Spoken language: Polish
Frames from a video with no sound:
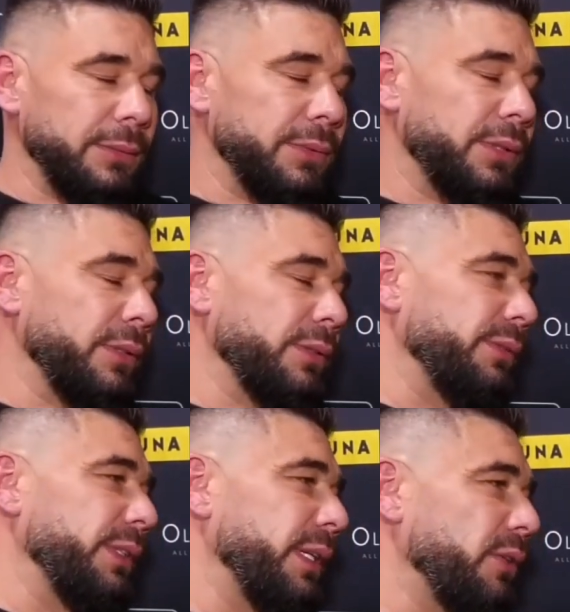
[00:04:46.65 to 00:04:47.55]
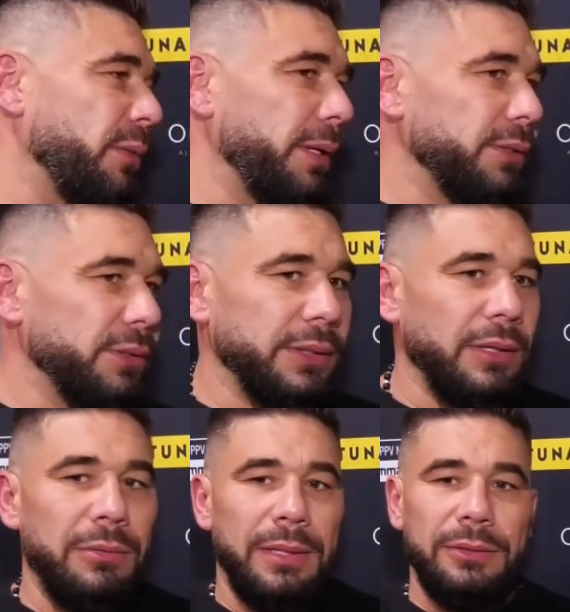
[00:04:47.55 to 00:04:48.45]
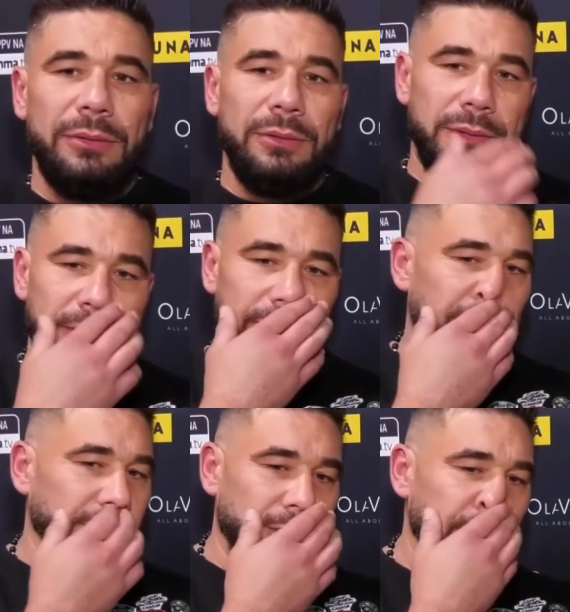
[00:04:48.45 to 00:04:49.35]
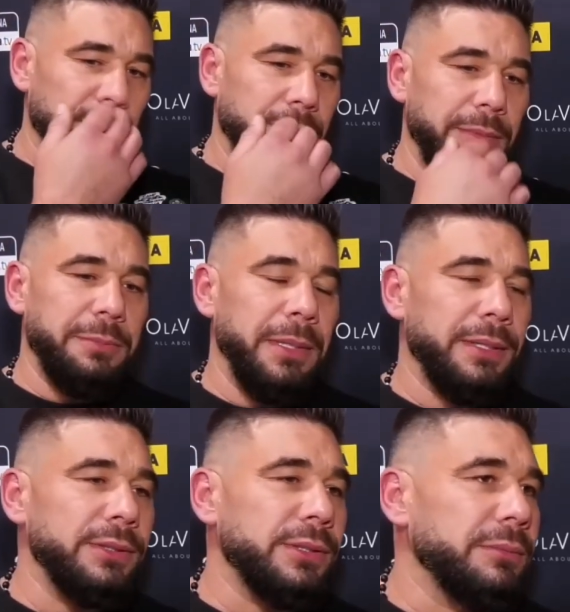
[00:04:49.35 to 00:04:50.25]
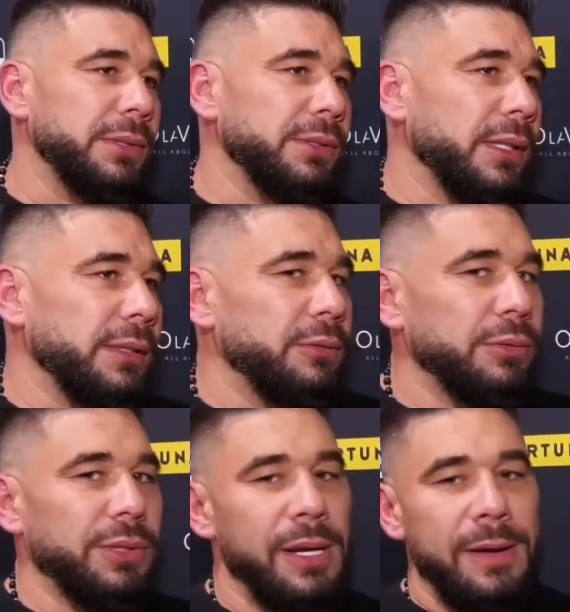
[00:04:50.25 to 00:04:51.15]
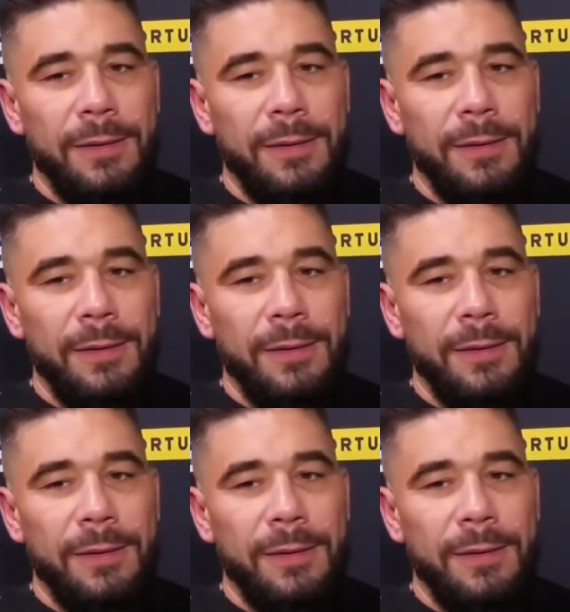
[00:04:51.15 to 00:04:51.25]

Żebyś tego zawodnika dopchać, czy do tego akurat tu schodzi, żeby mieć pierwszy, czy żeby mieć go jak najdłużej.